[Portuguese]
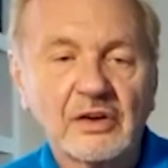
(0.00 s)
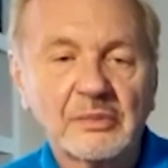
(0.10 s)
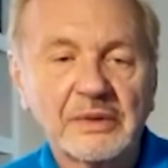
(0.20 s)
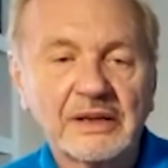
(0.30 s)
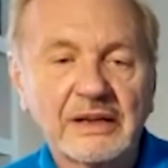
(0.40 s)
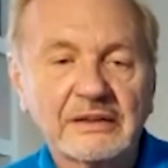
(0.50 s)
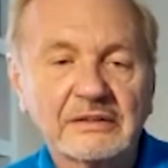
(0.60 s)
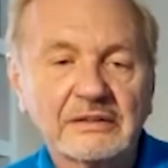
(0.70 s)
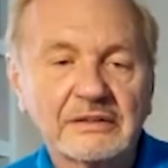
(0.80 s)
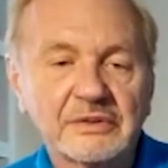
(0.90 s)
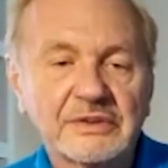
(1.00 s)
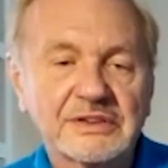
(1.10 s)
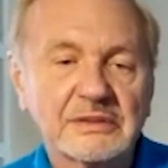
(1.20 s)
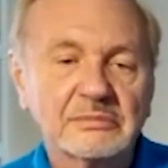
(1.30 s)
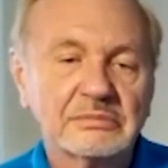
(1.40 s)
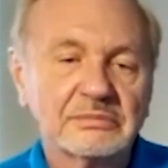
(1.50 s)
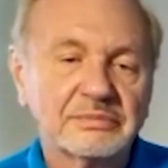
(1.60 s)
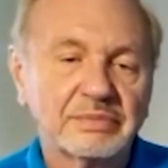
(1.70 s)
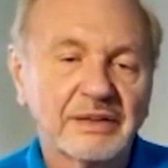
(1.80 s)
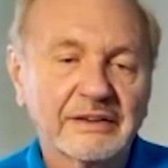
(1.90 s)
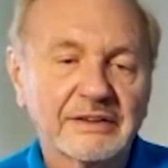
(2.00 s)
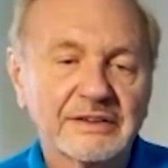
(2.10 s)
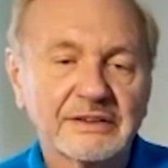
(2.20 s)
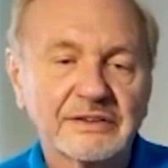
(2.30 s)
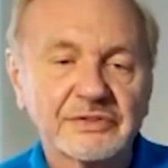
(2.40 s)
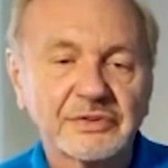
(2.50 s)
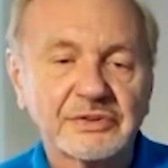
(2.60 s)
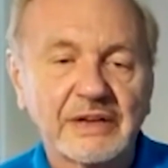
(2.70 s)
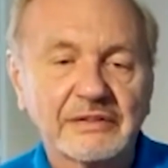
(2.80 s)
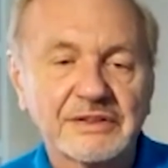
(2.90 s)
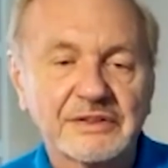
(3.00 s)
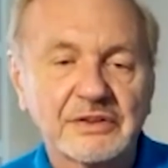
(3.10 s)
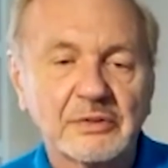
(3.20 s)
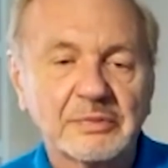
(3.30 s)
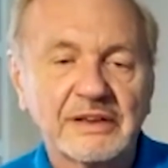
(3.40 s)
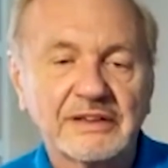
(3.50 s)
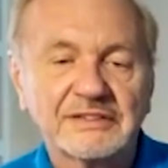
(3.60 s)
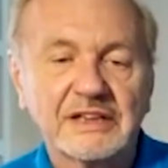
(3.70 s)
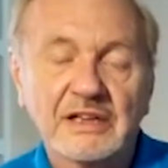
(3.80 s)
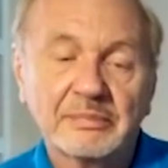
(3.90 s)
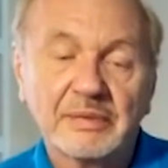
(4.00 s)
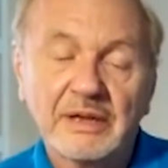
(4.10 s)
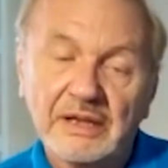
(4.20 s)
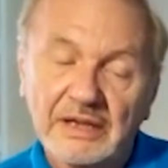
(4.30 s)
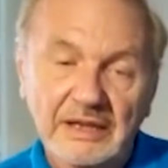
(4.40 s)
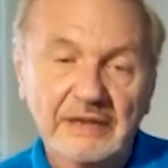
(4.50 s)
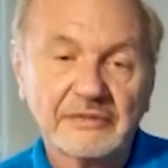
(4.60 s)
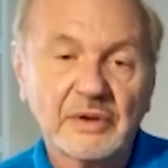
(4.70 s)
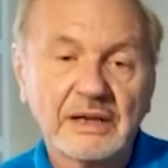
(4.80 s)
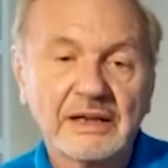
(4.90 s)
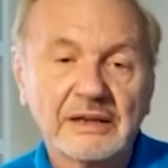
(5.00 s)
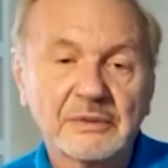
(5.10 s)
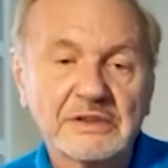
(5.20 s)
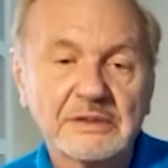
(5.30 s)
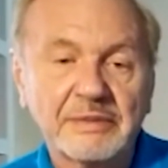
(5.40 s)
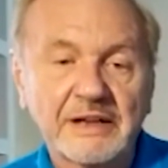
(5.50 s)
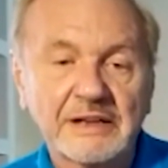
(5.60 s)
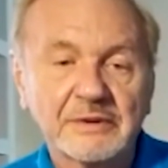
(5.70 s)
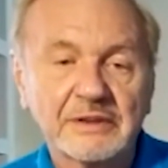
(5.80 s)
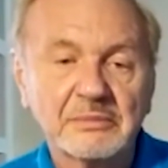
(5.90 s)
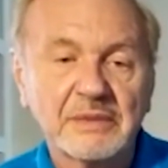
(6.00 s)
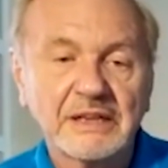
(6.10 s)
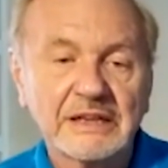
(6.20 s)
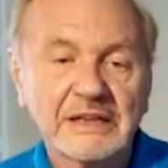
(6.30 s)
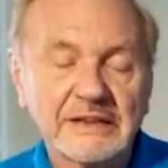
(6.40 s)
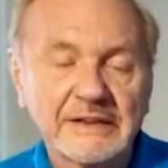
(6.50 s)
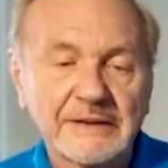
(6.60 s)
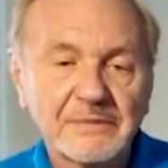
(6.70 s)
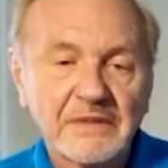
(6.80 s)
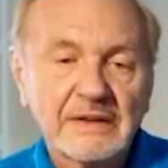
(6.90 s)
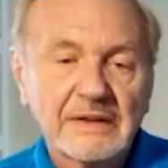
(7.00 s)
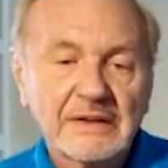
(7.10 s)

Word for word: Levava para casa e depois usava um alicate ou uma chave de fenda para abrir, e tinha um passaporte e dinheiro lá dentro.